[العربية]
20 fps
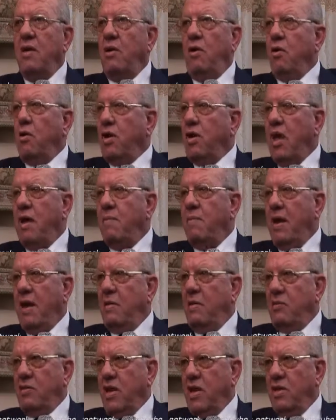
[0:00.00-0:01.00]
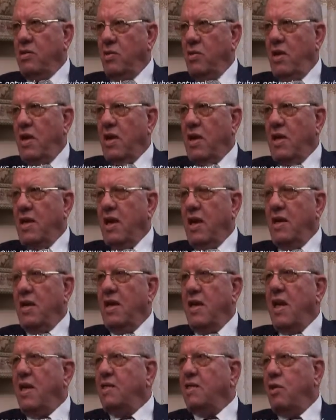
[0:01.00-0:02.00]
حكام يعني مش عايز اقول لك
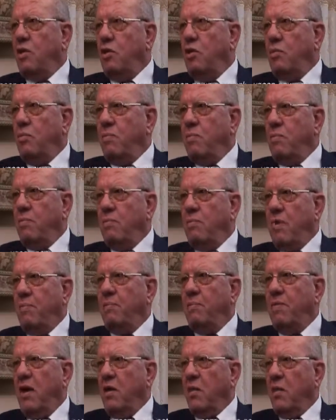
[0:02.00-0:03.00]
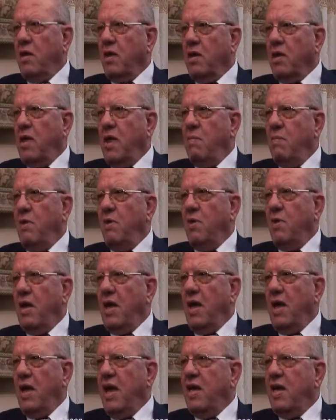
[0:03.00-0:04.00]
يعني ليس لهم مبدا ولا قيمه
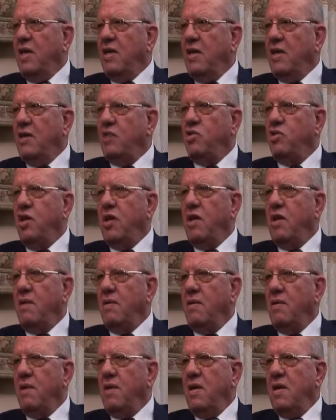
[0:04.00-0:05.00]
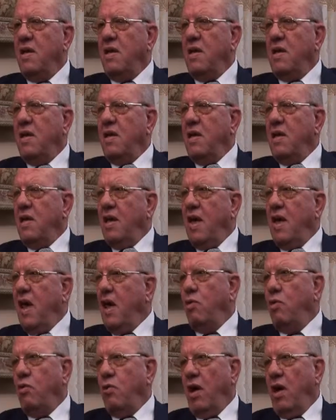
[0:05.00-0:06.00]
ولا اي شيء
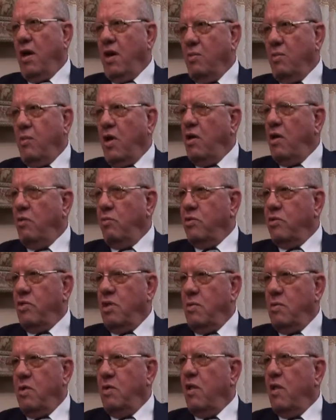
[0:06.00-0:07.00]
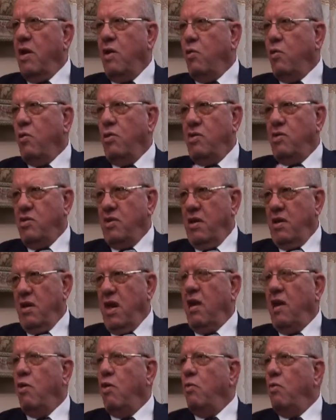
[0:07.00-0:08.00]
هانوا العرب وهانوا المسلمين وهانوا كل شيء
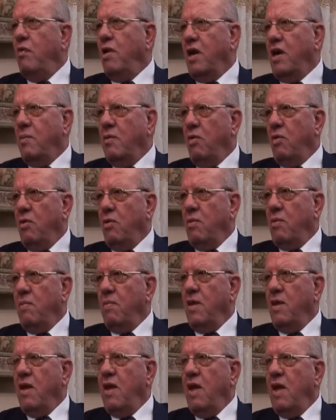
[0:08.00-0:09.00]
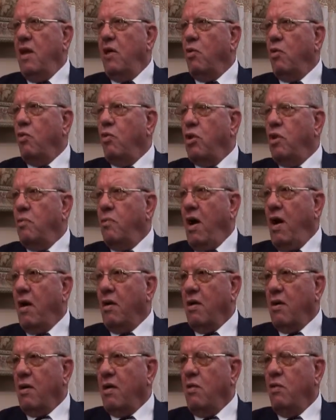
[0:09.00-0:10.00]
هانوا الامه العربيه كلهم انا كنت
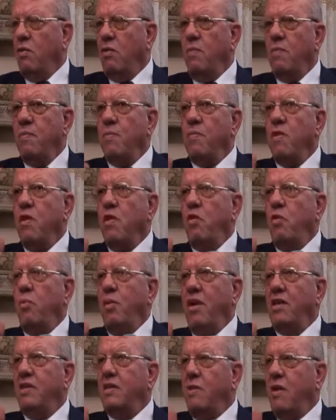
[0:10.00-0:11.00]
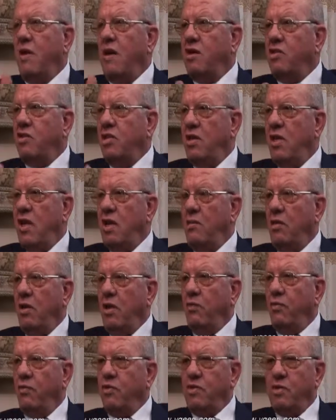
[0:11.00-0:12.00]
بحرج بحس بحرج شديد لما
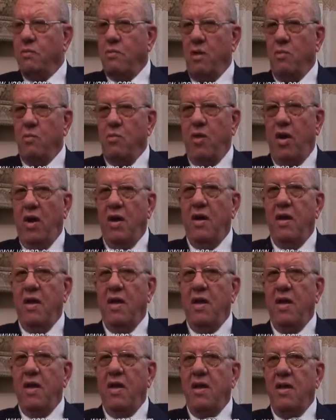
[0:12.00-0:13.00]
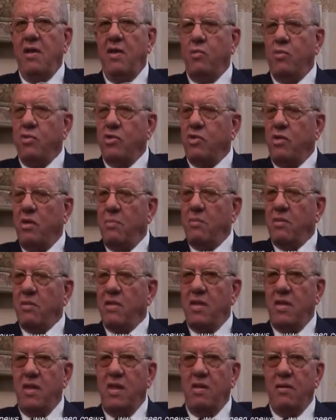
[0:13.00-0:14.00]
اقعد في وسط مجموعه يبص
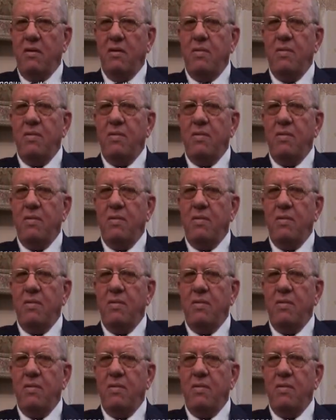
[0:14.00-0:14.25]
المصريين